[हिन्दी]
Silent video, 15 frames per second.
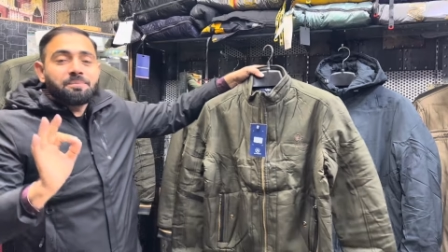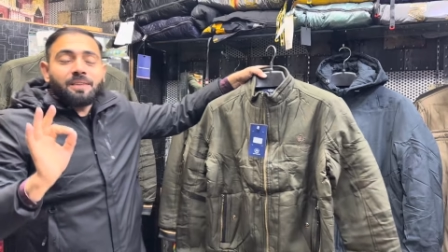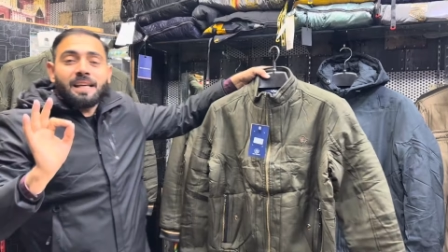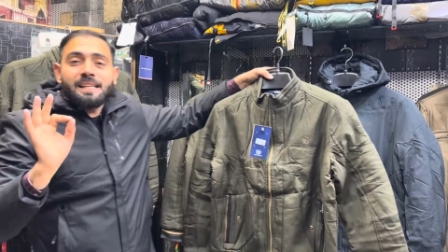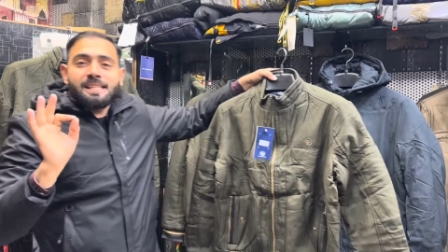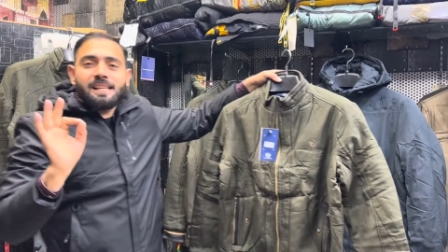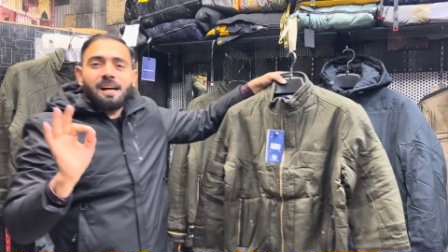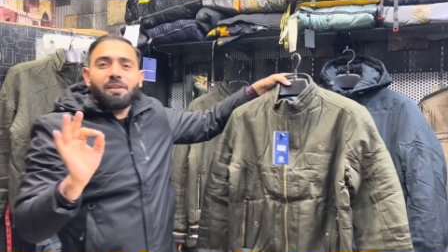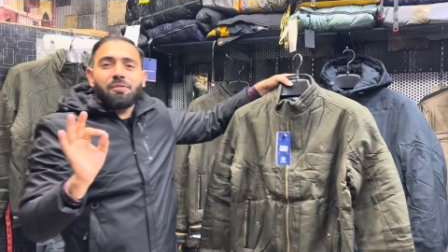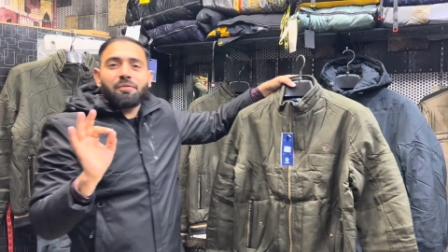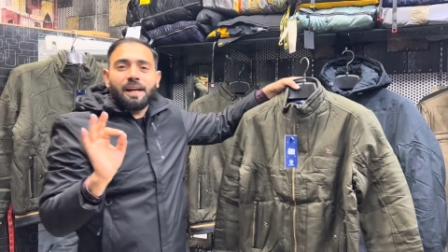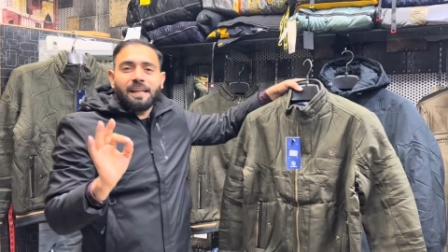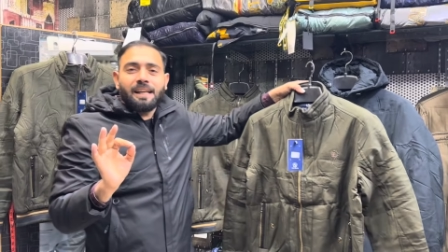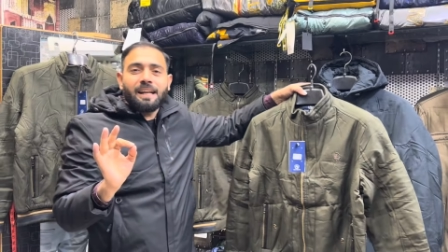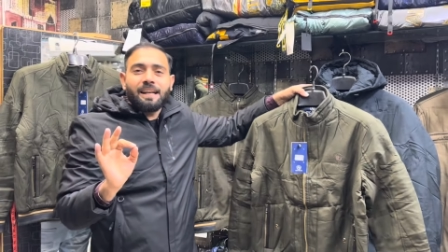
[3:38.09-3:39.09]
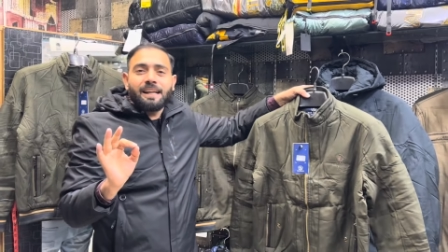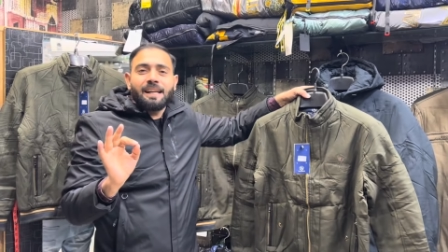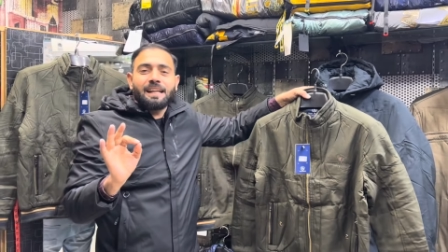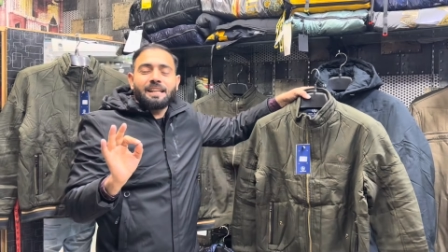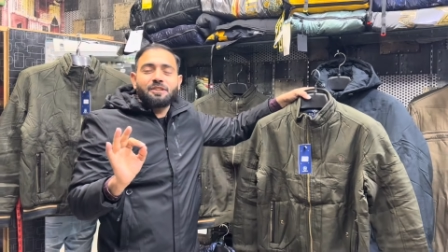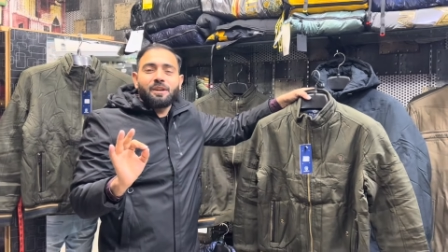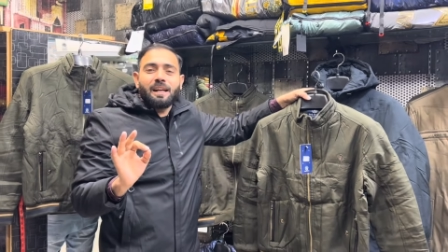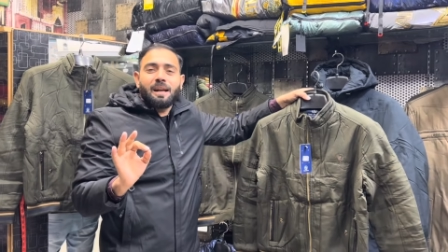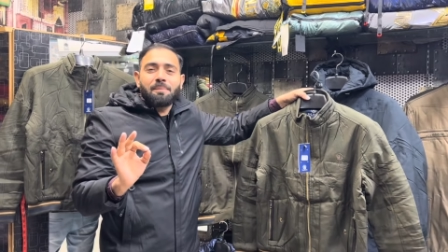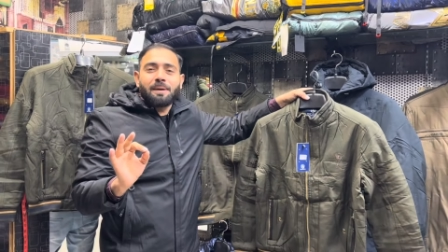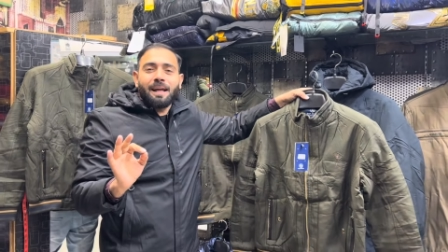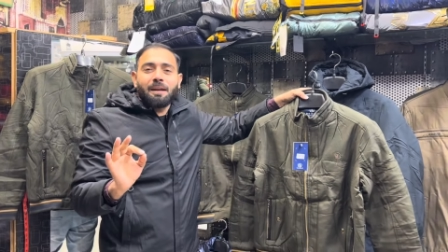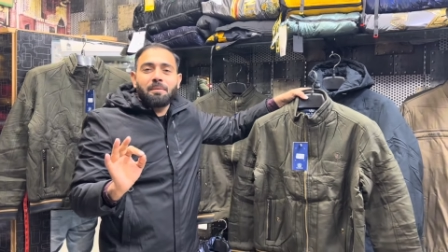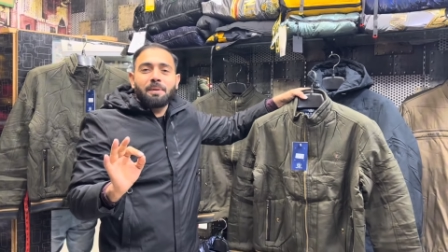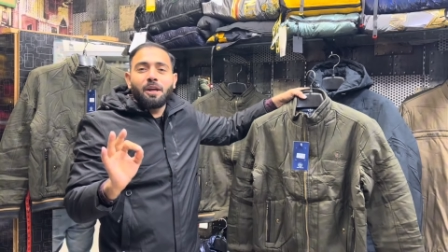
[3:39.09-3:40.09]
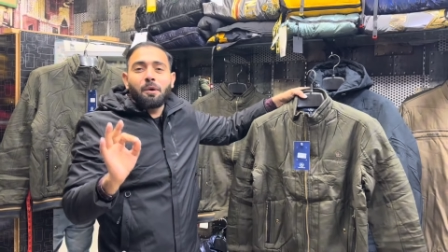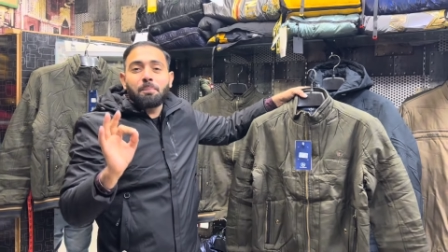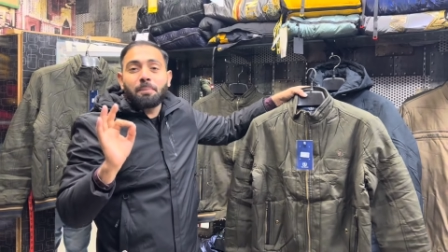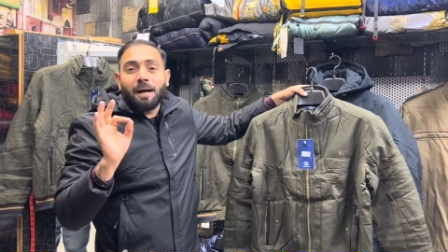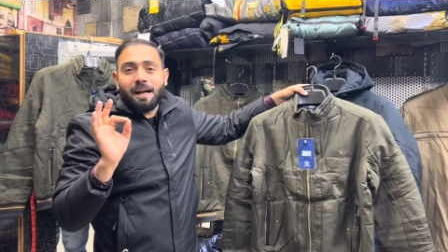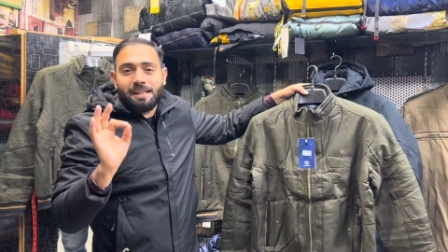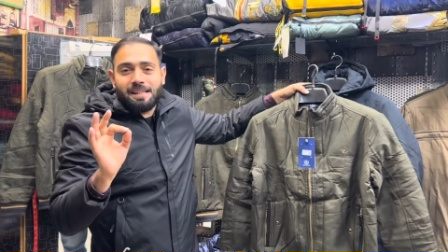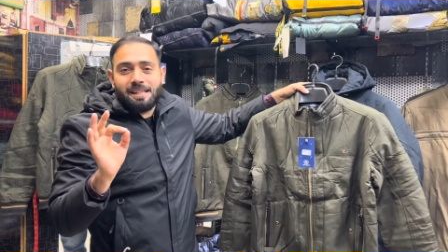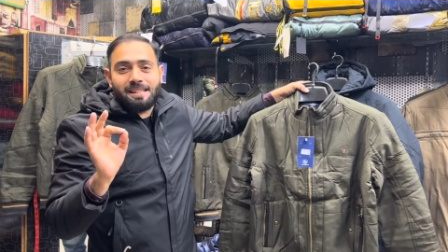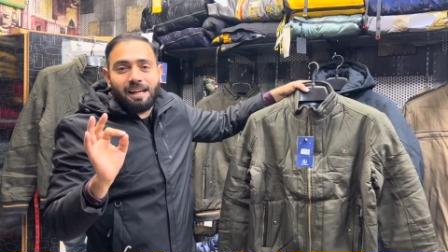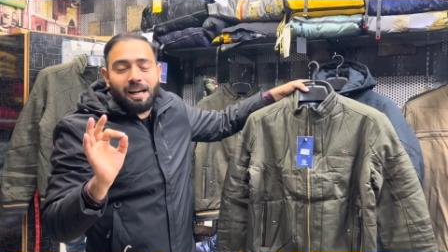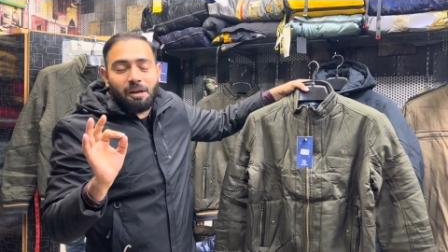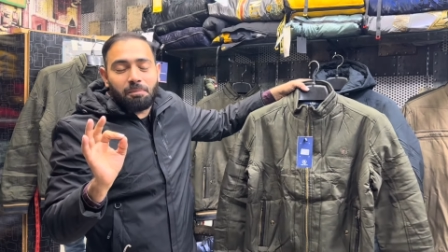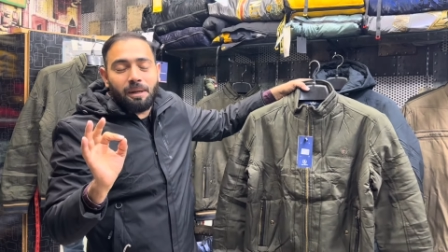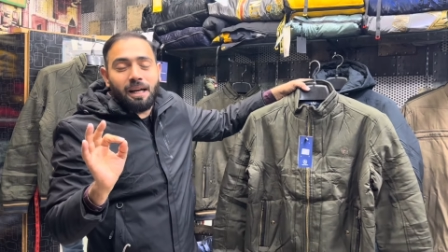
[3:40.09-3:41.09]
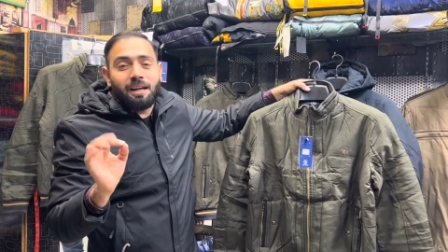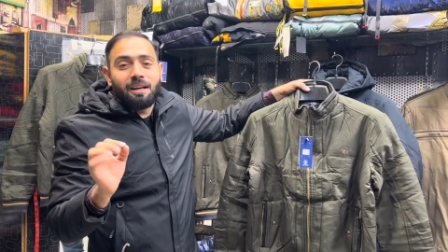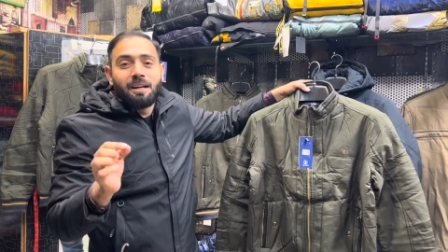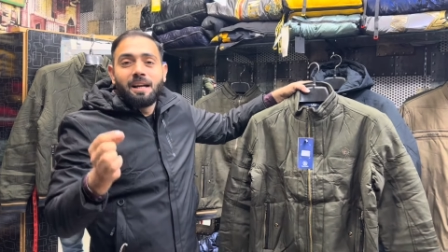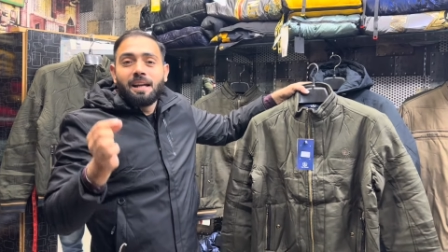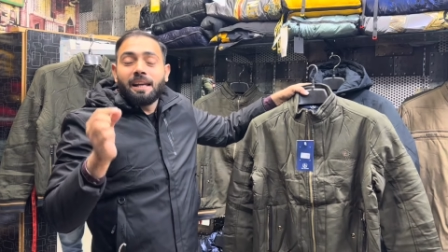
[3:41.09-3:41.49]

इसका फाइनल रेट जो है ना प्यारे भैया पांच हजार रुपया है